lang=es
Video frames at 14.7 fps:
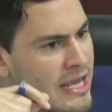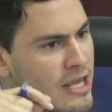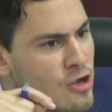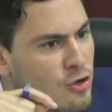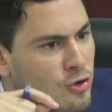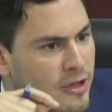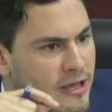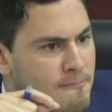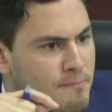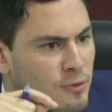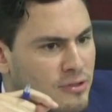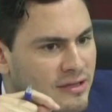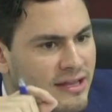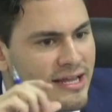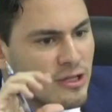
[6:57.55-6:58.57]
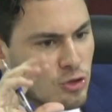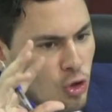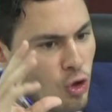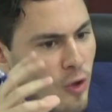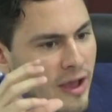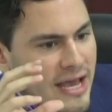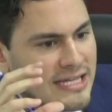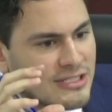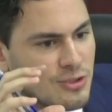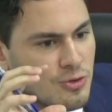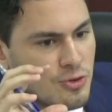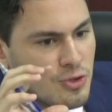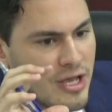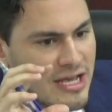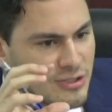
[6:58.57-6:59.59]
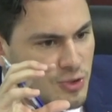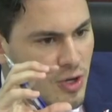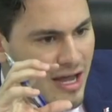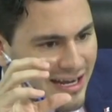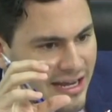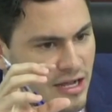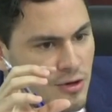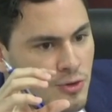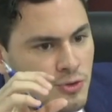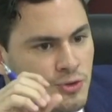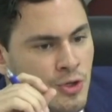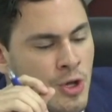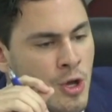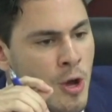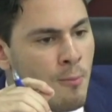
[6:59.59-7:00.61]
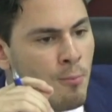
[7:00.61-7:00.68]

...y yo creo que es importante que todos esos, esos arreglos